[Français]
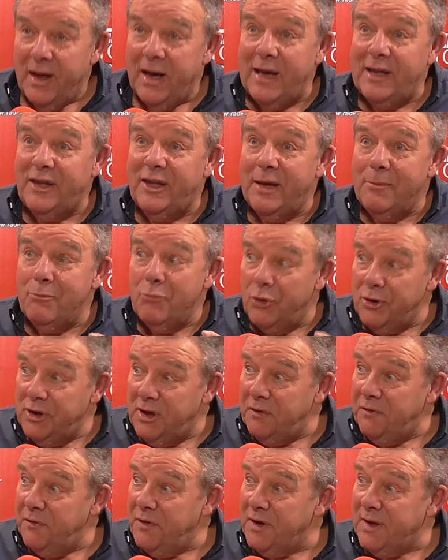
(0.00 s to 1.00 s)
et des
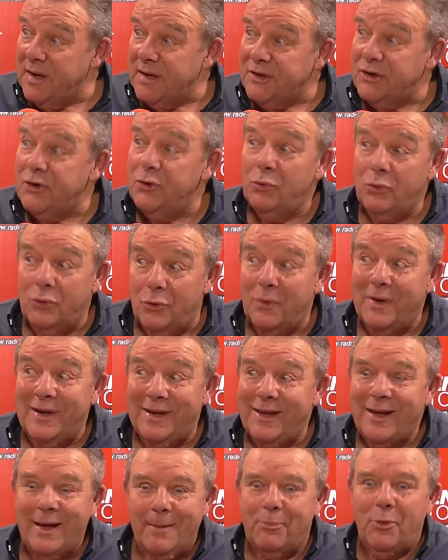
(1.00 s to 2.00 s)
modifications qui ont
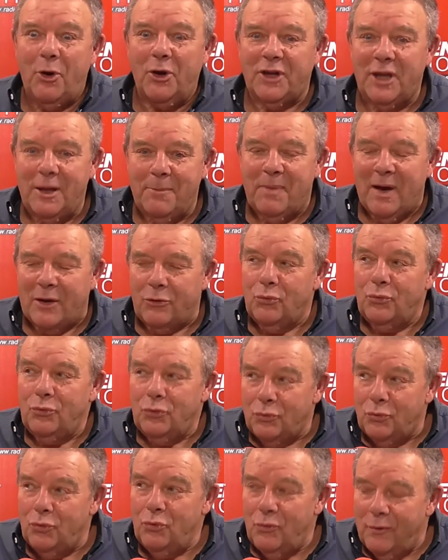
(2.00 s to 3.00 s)
été apportées par nos
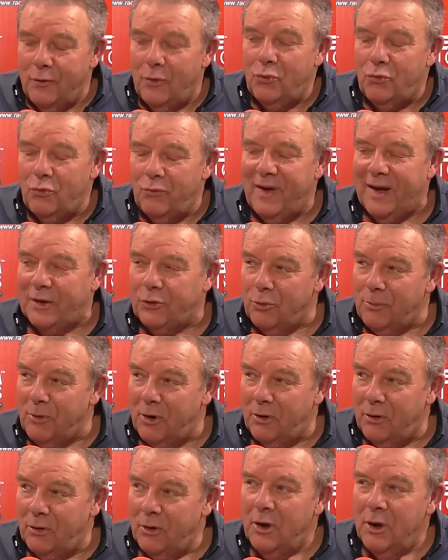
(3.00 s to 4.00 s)
nouveaux
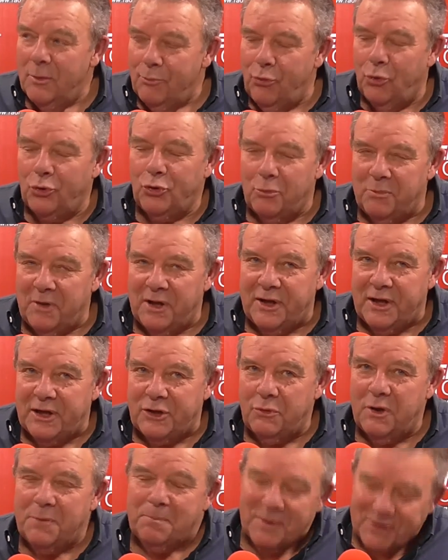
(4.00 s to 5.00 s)
gouvernements pour
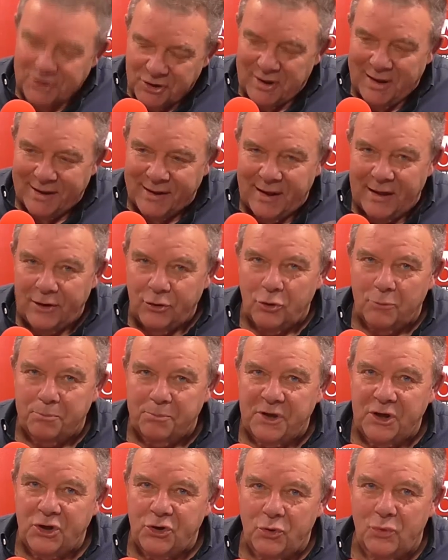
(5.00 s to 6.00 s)
2018, parce qu'il y a quelques
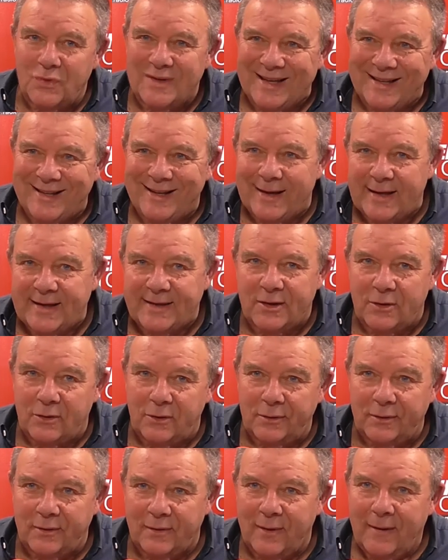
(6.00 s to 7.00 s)
petites choses
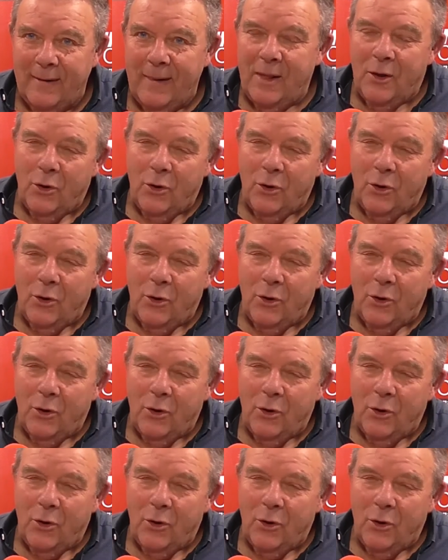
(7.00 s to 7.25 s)
intéressantes.